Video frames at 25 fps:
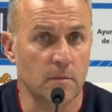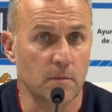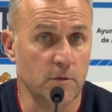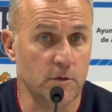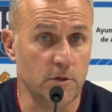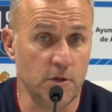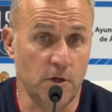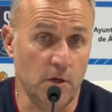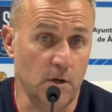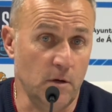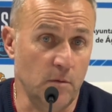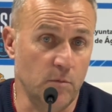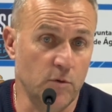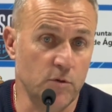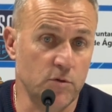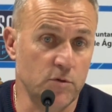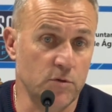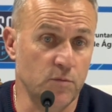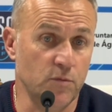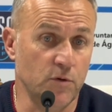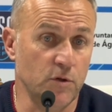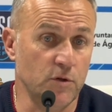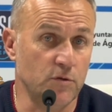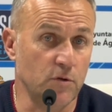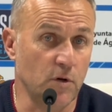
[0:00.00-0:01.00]
Sí, por
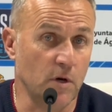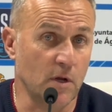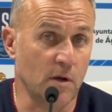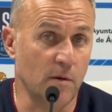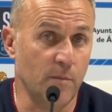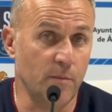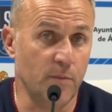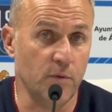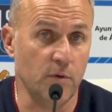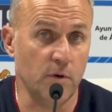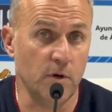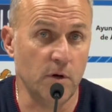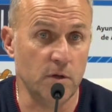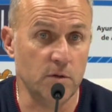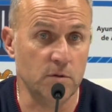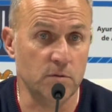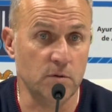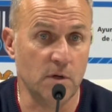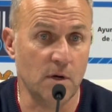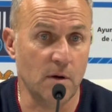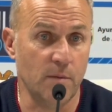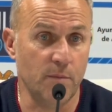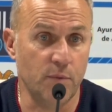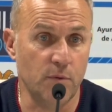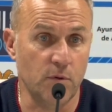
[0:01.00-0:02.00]
supuesto, el campo es un
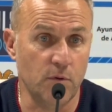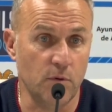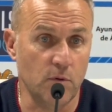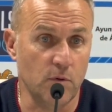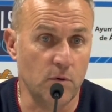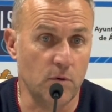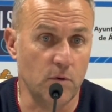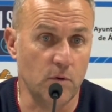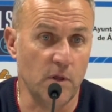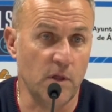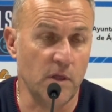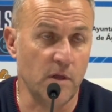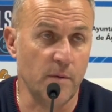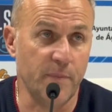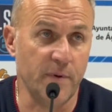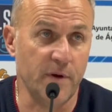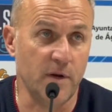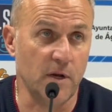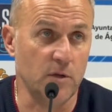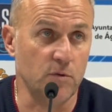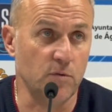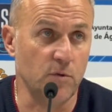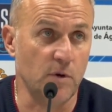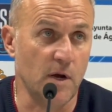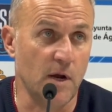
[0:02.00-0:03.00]
campo de césped
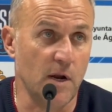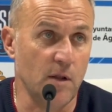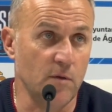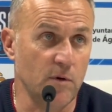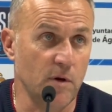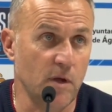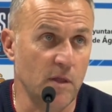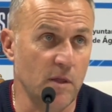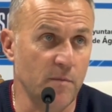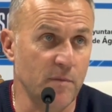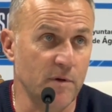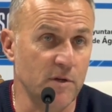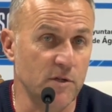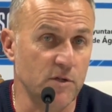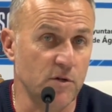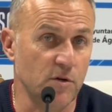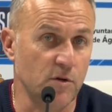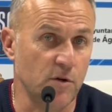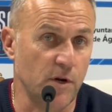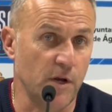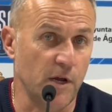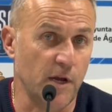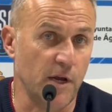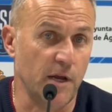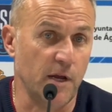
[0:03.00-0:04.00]
natural, de unas
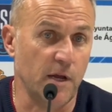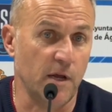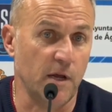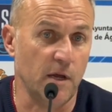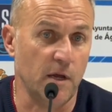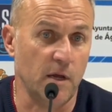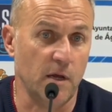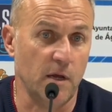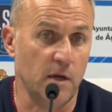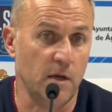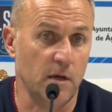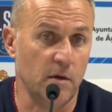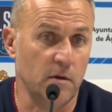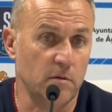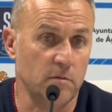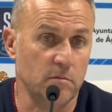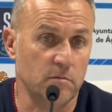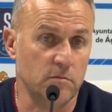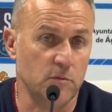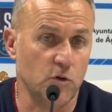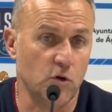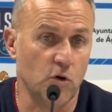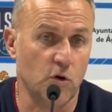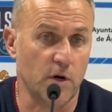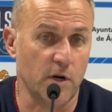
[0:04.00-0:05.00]
dimensiones
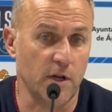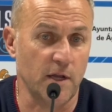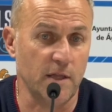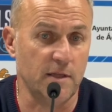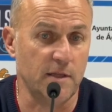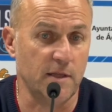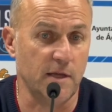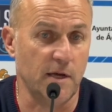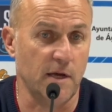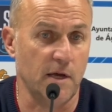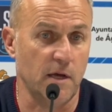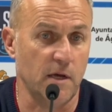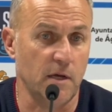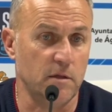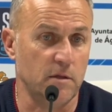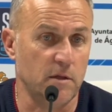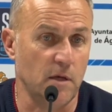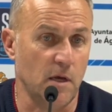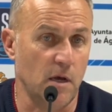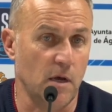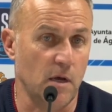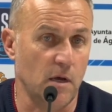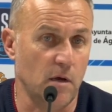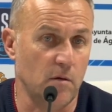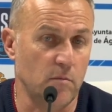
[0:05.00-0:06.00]
correctas,
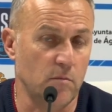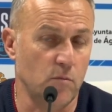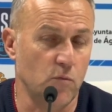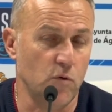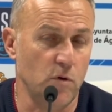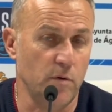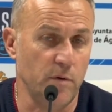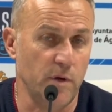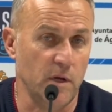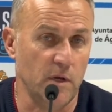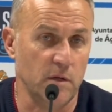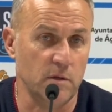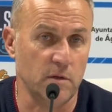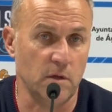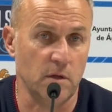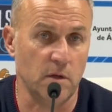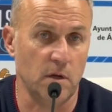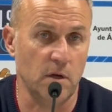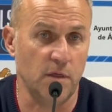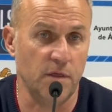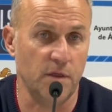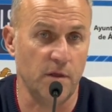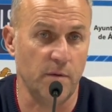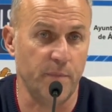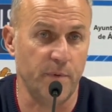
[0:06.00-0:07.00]
está muy bien,
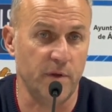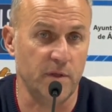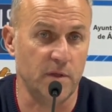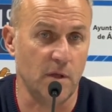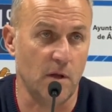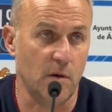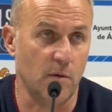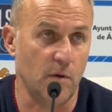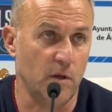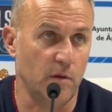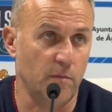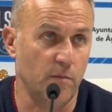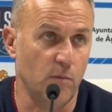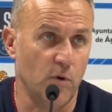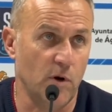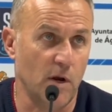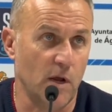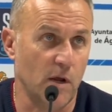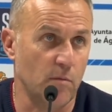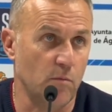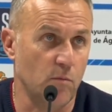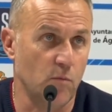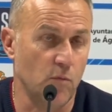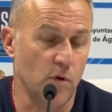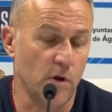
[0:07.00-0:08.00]
el césped está en
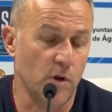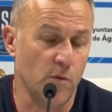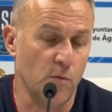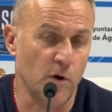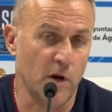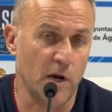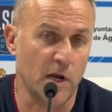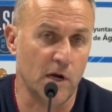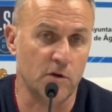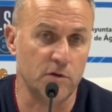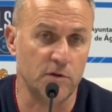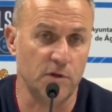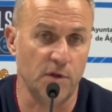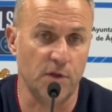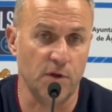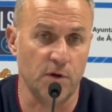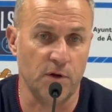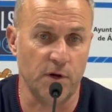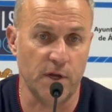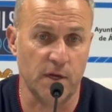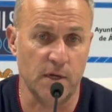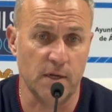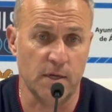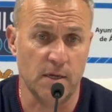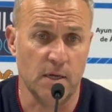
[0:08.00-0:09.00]
muy buenas
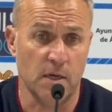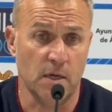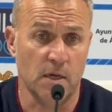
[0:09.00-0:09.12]
condiciones.